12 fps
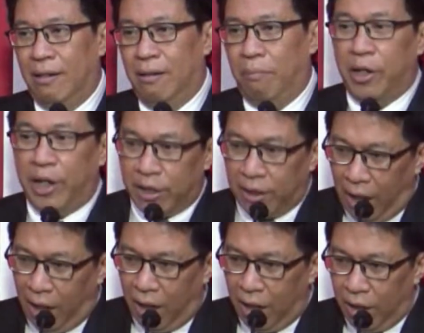pendeta
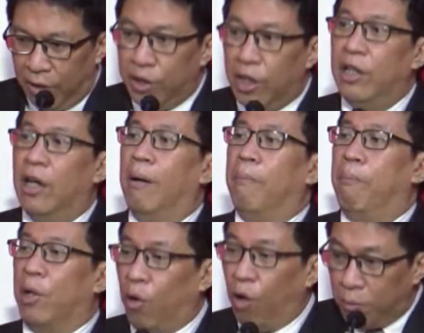dia ya
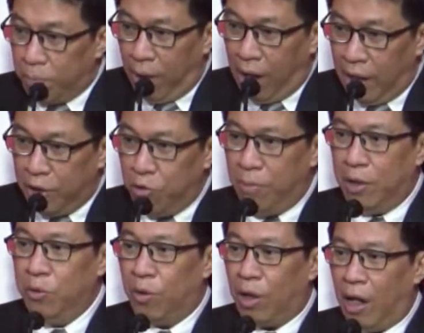berkhotbah di rumah
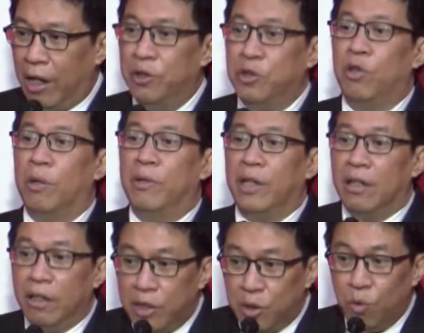duka, dia juga menjadi
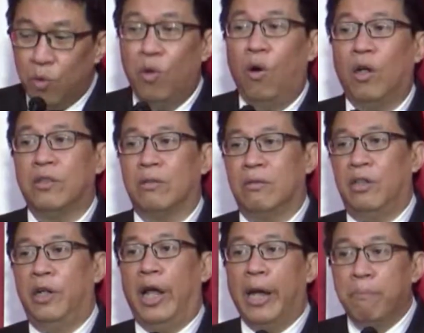liturgos,
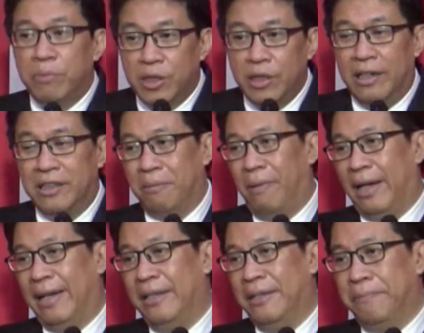jadi MC dan
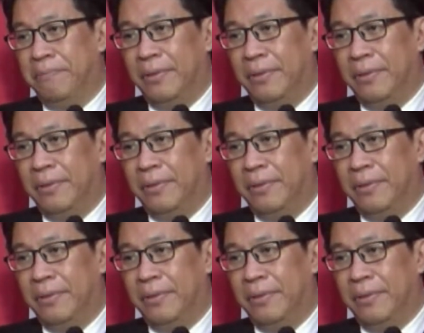sebagainya.